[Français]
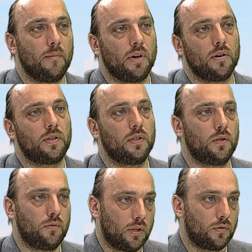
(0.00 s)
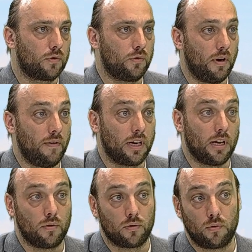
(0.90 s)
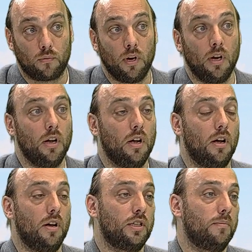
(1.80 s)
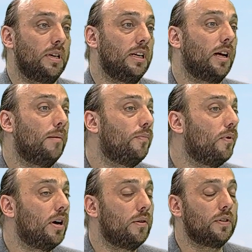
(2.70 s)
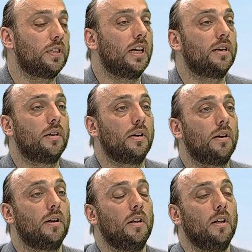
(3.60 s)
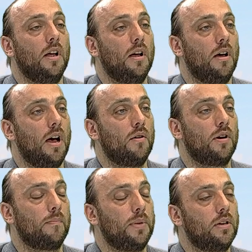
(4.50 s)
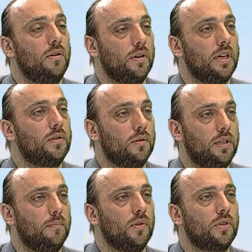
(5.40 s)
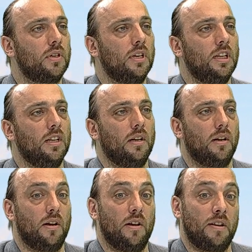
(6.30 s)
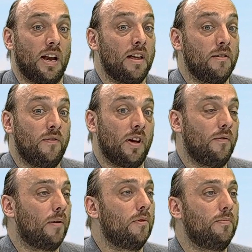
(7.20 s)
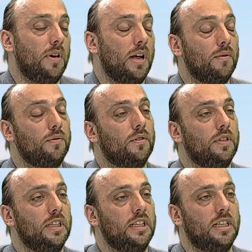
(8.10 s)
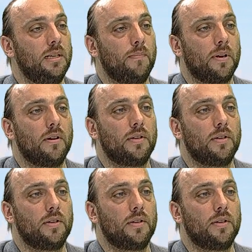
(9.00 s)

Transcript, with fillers: Maintenant, c'est une situation que je suis avec attention. J'ai pris le tram pour aller au stade à l'Olympique lyonnais ce dimanche. il y a là une ferveur populaire autour de cette équipe. Hein.